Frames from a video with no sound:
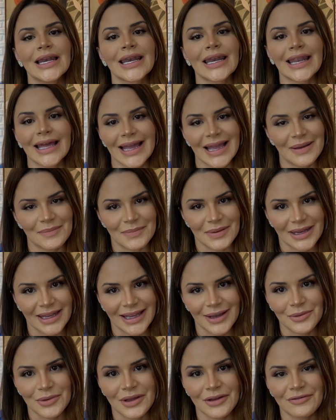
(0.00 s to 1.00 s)

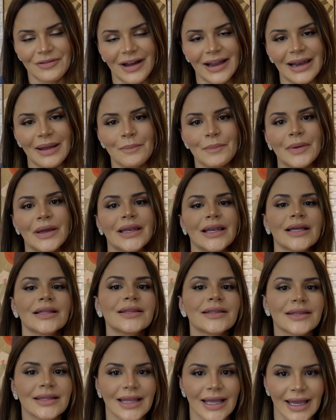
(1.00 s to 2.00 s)
Lembre, o que vale a pena
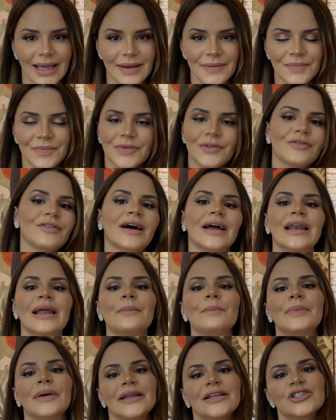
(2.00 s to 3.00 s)
ter, vale
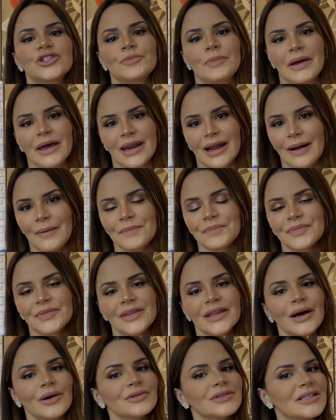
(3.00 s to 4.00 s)
a pena esperar.
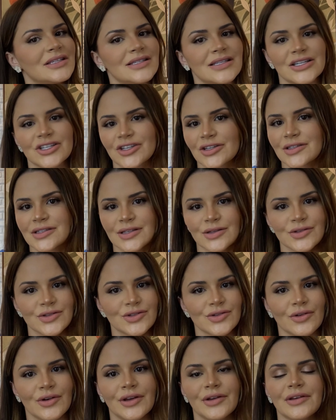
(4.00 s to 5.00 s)
Não desista do seu
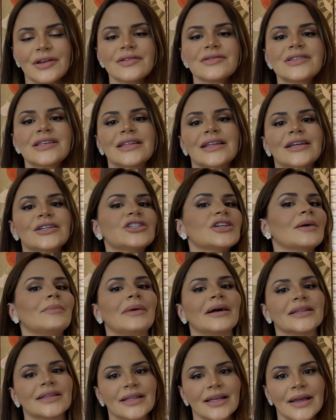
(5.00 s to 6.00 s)
sonho, não se deixe
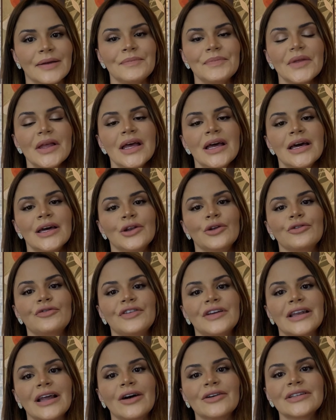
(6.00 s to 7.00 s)
abater. No
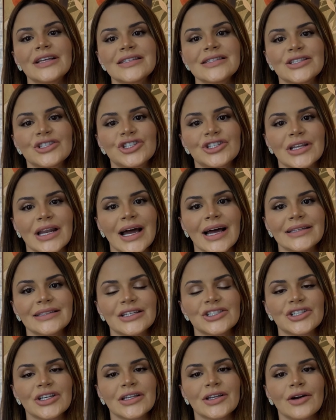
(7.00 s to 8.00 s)
final dessa
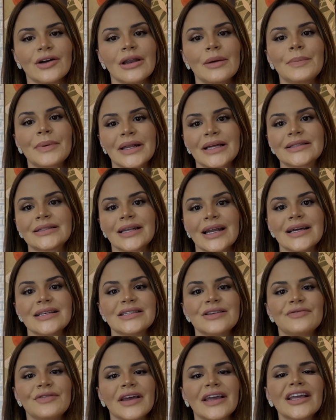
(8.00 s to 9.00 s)
estrada, a gente olha para
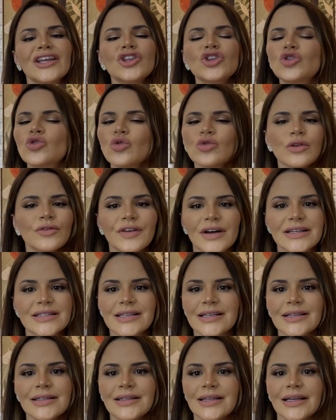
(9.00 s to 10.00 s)
trás e vê que tudo faz
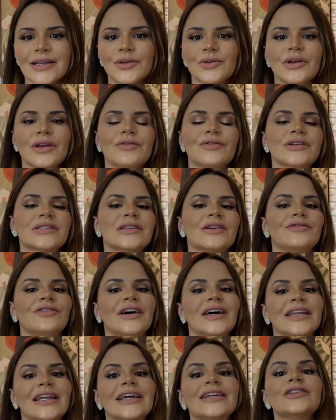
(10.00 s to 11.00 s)
sentido, que você
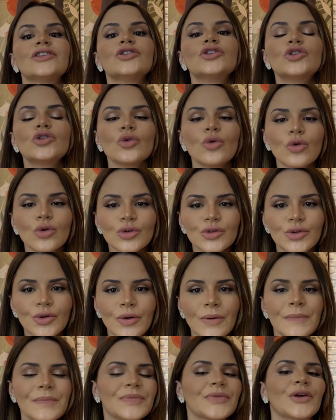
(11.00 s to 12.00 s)
faria
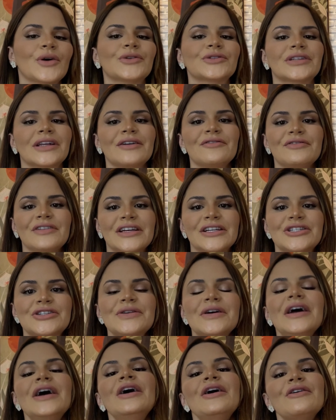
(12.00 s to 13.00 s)
tudo outra
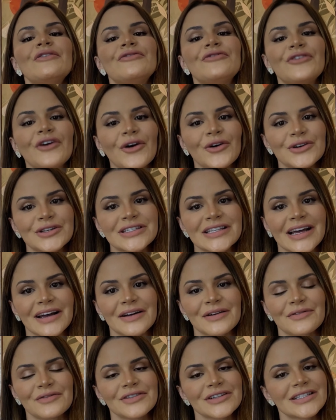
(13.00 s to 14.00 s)
vez.
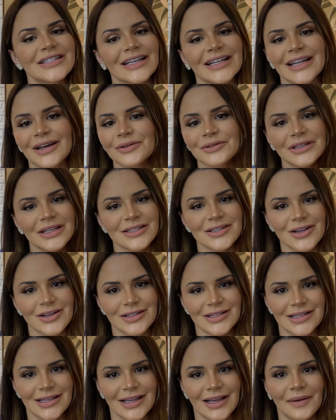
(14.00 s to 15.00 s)
Força, você não tá
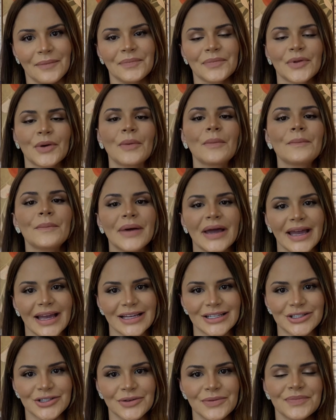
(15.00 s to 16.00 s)
sozinha. Um
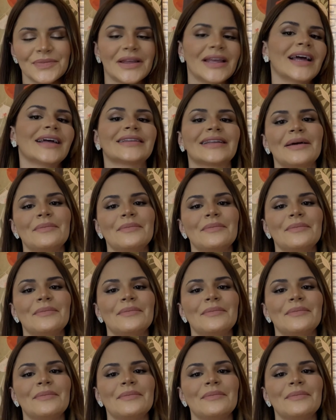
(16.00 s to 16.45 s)
beijo e até